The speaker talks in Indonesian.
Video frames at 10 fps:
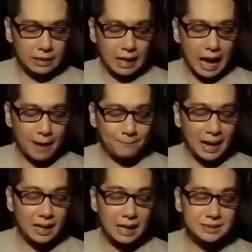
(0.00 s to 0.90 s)

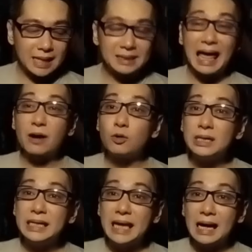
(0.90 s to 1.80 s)
Apa rasa takut
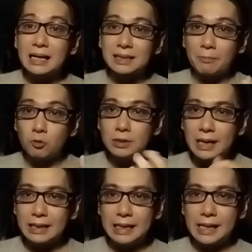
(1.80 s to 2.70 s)
dia ketemu
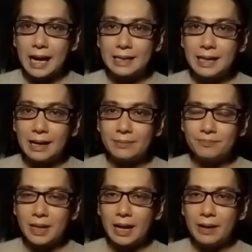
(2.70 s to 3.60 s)
dengan diri Anda
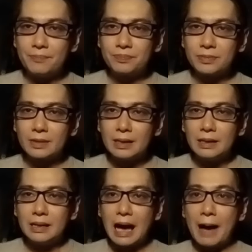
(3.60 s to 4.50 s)
ya?
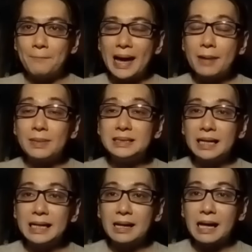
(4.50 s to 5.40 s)
Apa yang
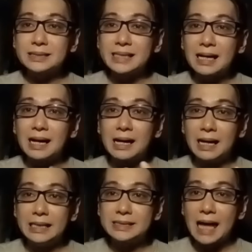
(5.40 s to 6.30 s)
menjadi rasa
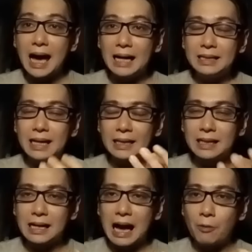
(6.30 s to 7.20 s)
kegelisahan dan
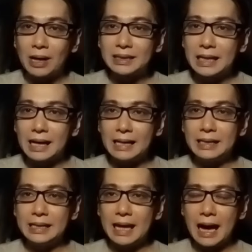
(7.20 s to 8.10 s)
kekhawatiran
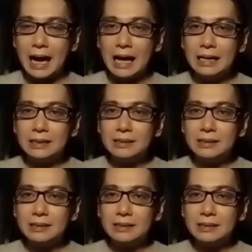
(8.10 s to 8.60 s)
dia